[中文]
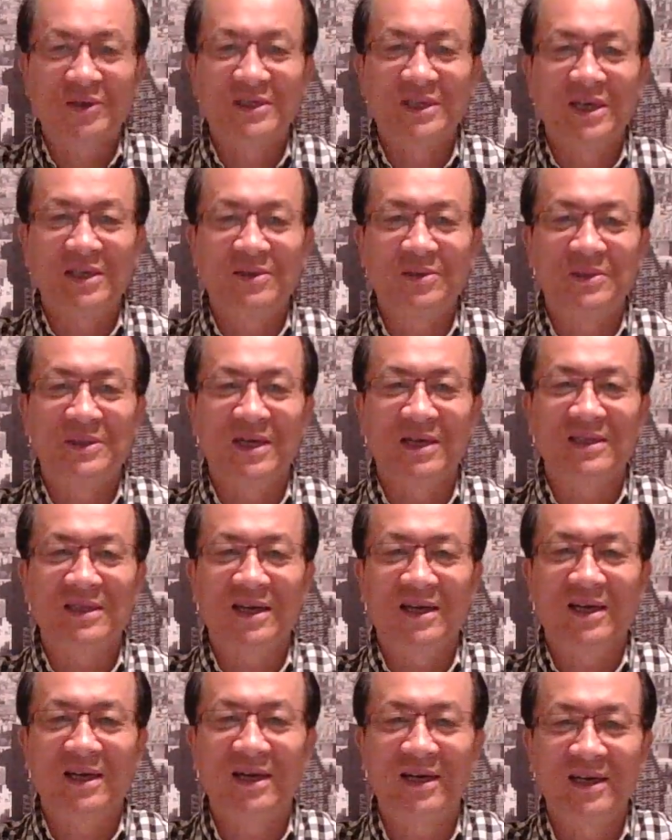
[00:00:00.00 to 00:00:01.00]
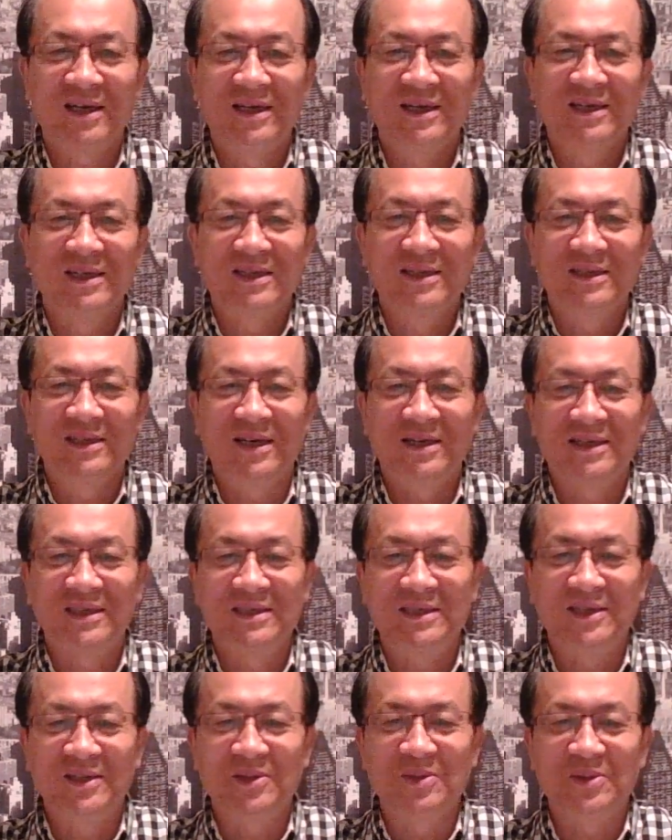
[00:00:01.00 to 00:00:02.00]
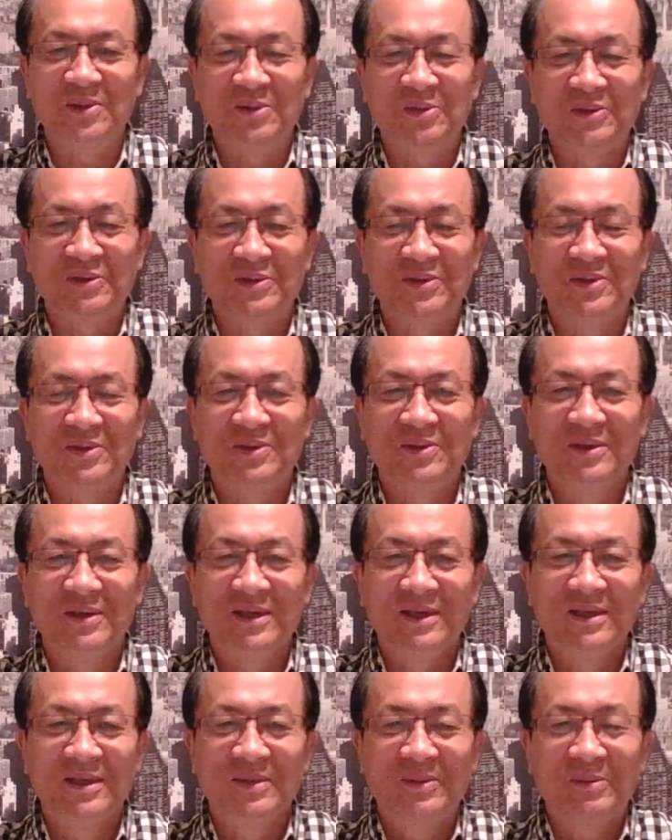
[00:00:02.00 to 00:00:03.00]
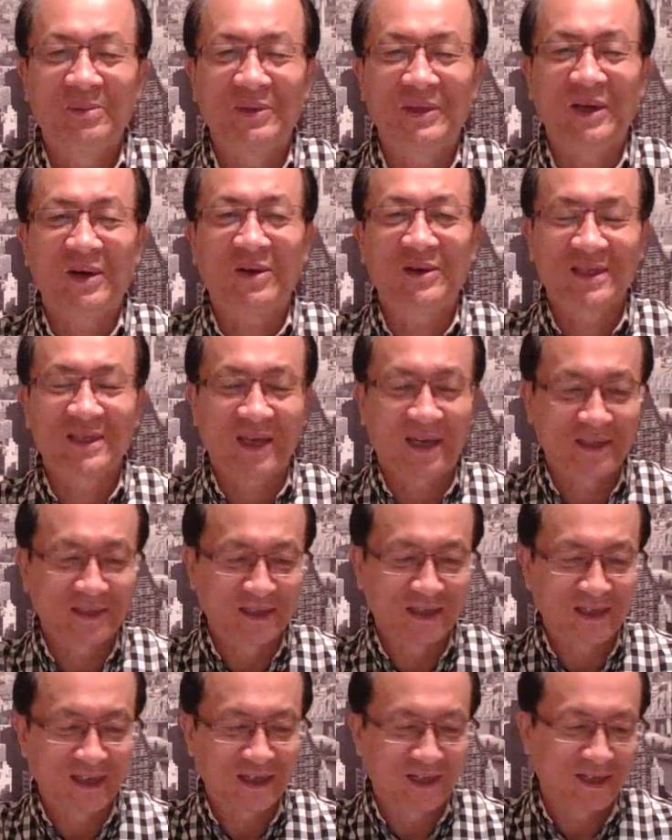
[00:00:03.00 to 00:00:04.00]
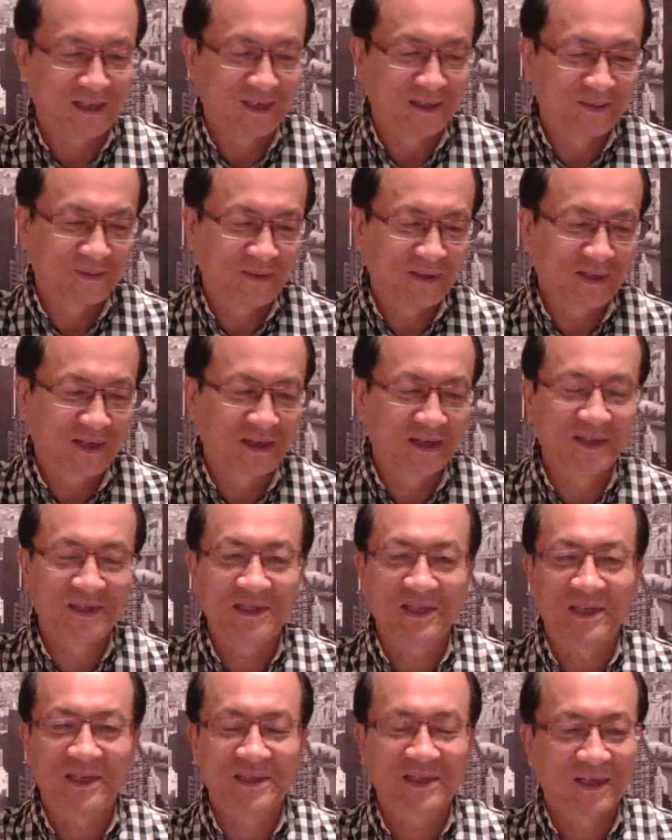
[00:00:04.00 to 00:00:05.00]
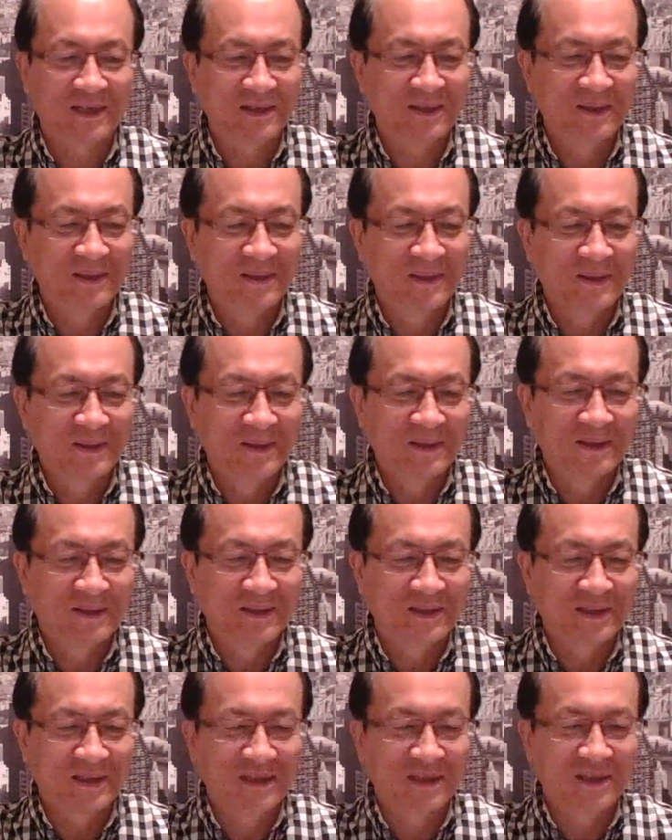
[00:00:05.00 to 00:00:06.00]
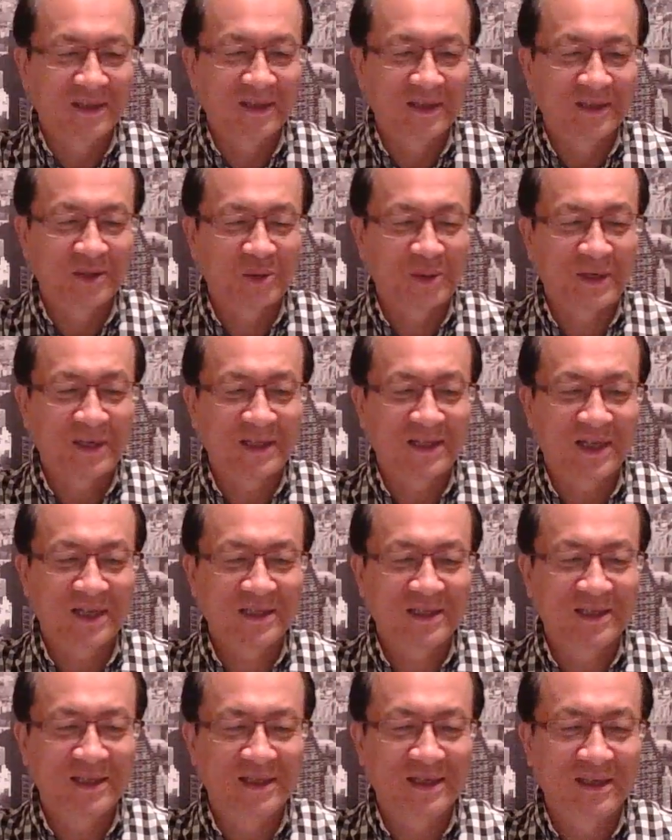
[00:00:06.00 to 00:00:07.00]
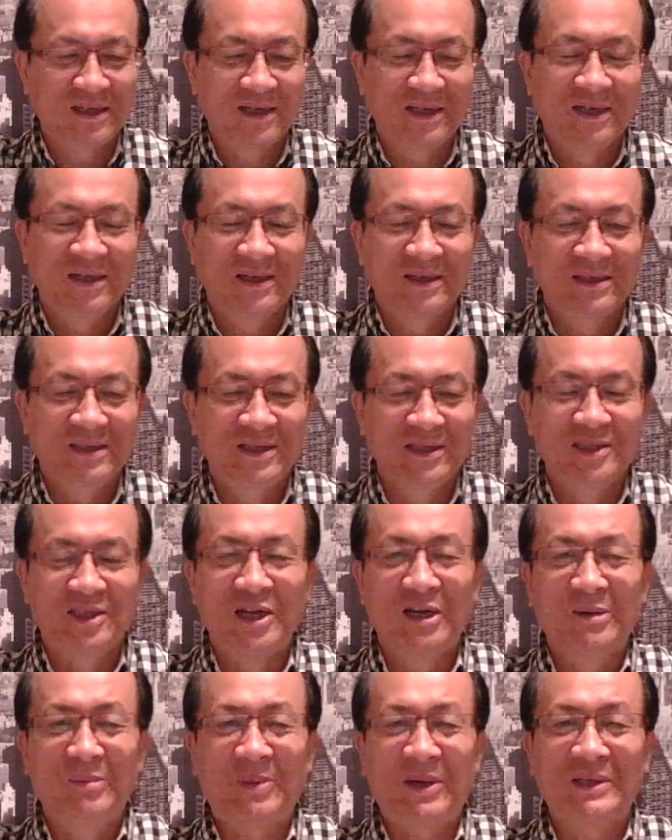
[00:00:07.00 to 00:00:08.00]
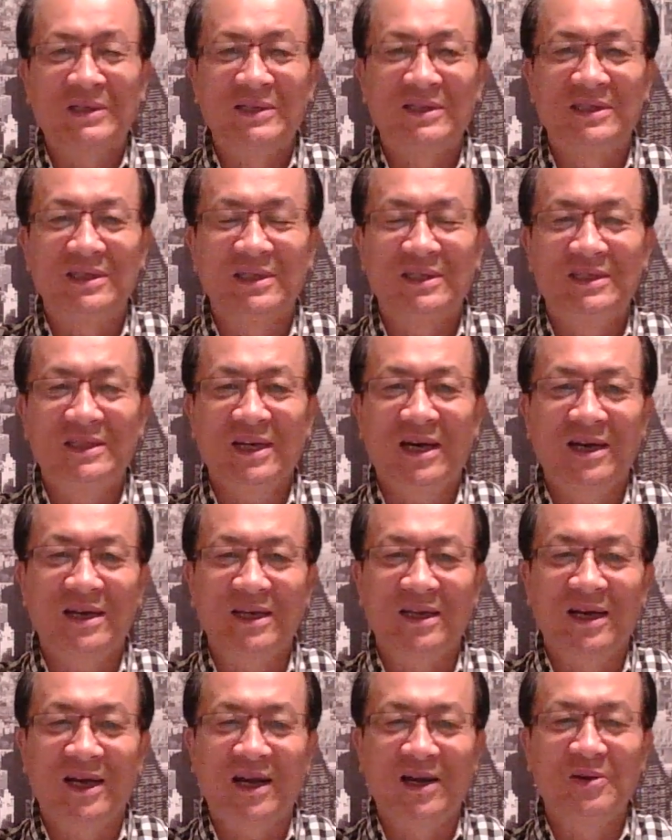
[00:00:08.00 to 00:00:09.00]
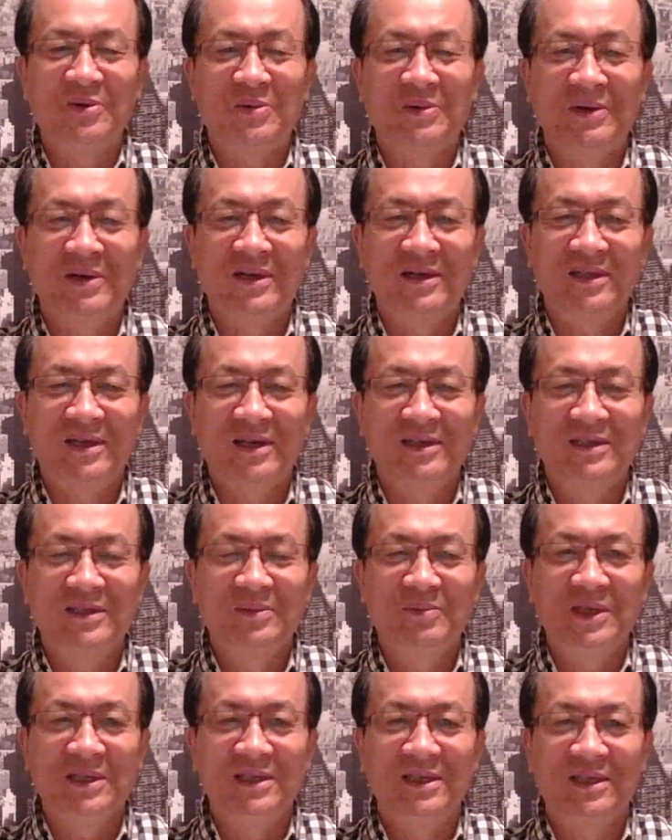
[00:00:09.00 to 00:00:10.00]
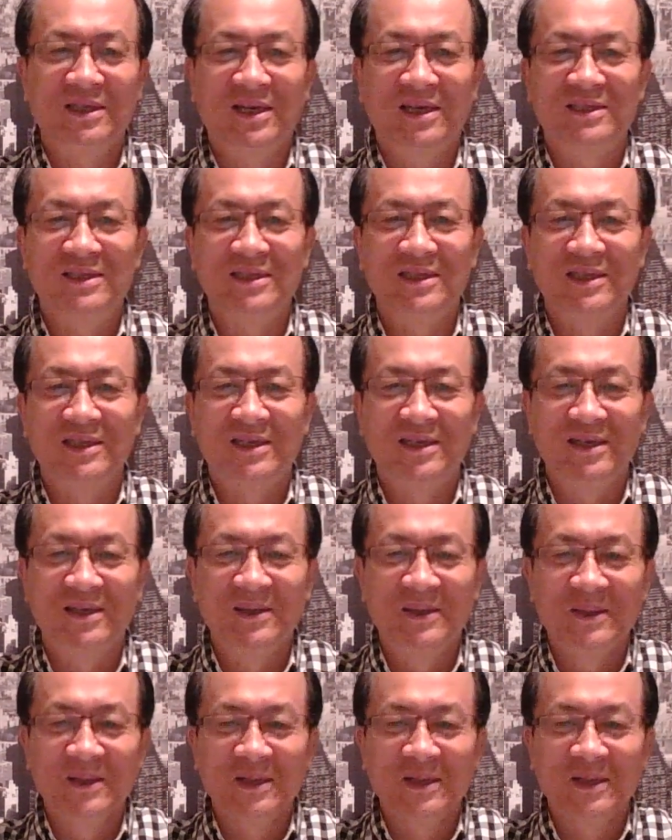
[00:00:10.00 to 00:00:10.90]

鲜肉等等啊，当然这些东西都是不太好查证哈，可以想象，这个虽然他是自称把自己嫁给了韩国。但是，毕竟她是一个